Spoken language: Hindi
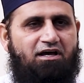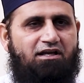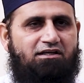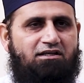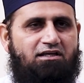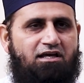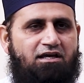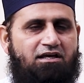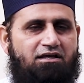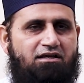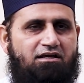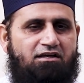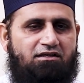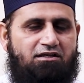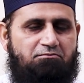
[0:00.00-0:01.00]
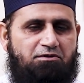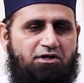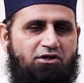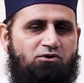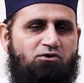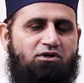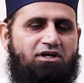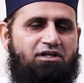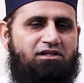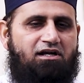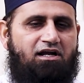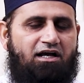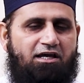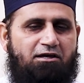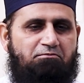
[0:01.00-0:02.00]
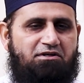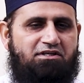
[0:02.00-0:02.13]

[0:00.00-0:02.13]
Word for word: बयान की है कि महीनों के अंदर आगे